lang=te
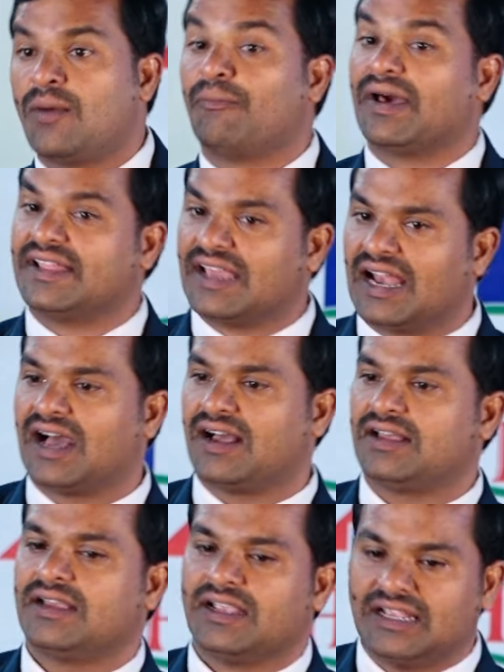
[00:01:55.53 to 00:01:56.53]
మరి ఎలా
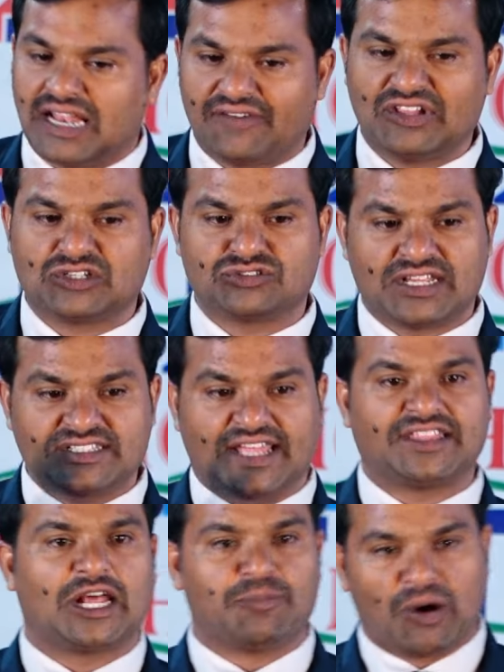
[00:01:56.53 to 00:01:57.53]
ఇలా వెతుకుతున్న
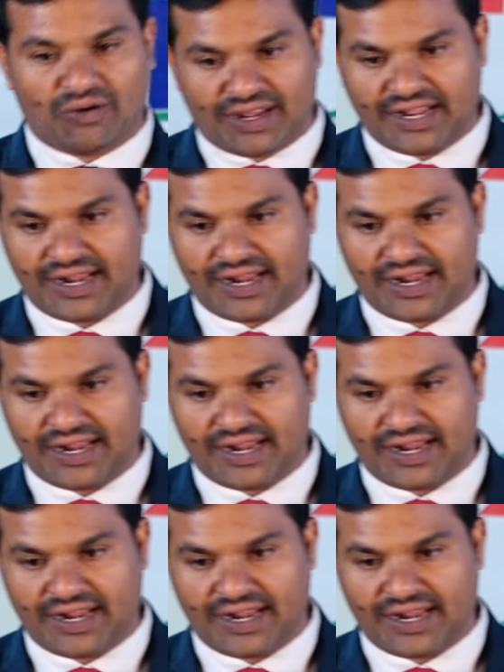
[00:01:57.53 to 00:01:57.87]
సందర్భంలోనే